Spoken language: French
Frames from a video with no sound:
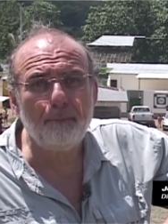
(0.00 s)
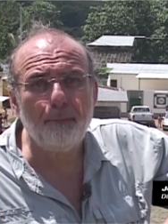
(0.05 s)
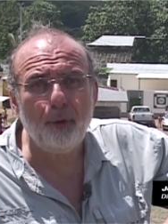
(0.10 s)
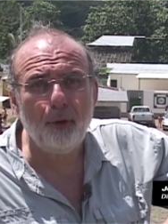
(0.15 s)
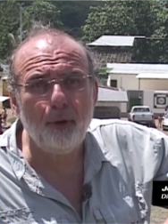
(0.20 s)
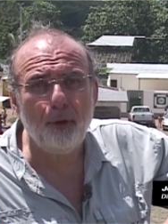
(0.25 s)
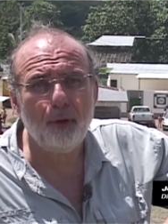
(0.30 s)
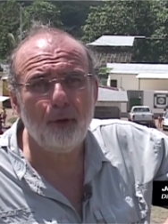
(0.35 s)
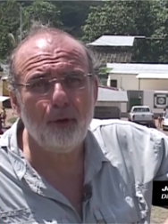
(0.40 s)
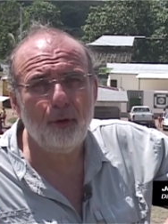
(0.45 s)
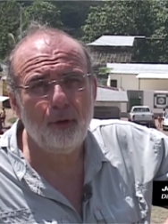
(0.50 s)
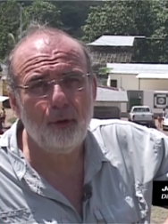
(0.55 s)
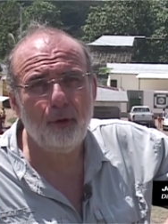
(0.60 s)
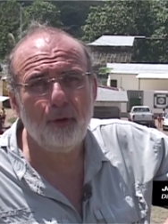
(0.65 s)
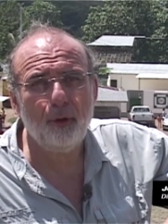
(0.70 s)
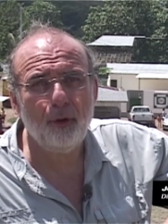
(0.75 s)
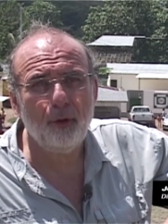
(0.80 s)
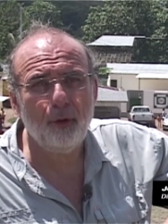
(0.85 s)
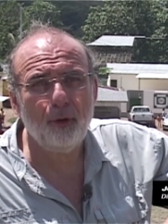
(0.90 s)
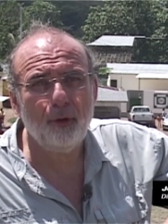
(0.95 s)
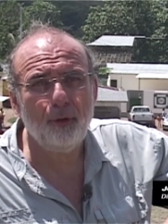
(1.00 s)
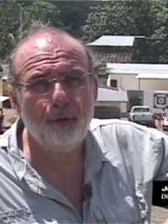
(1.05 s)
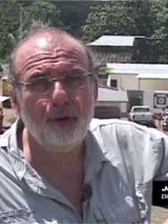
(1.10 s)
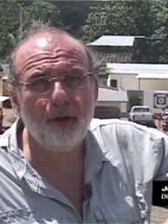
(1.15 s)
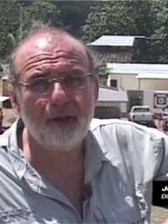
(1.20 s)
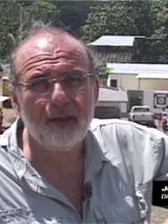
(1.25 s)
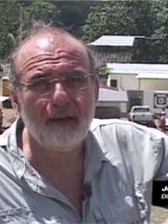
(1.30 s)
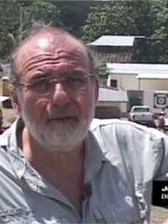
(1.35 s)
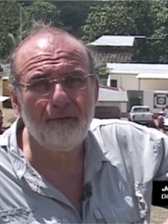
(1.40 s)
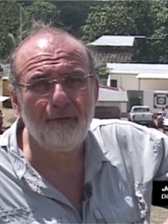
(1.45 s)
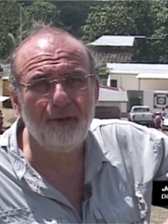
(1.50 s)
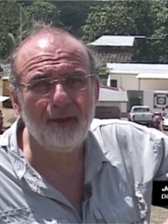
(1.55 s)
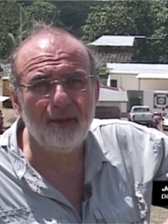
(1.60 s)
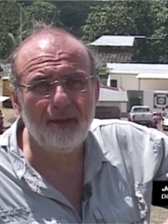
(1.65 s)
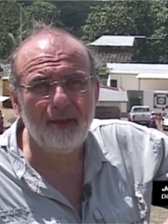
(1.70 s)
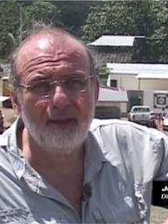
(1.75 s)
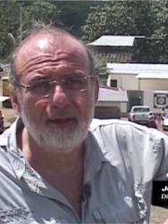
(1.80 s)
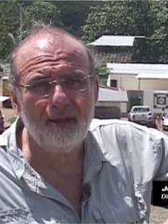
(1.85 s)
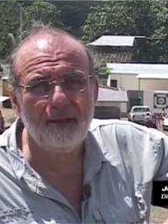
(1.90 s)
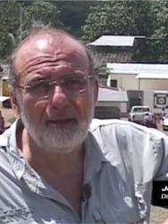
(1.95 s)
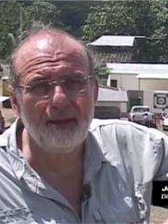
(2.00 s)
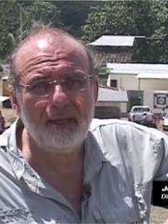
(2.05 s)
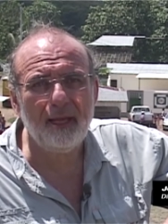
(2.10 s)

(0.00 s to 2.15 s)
peur euh, d'un café qui,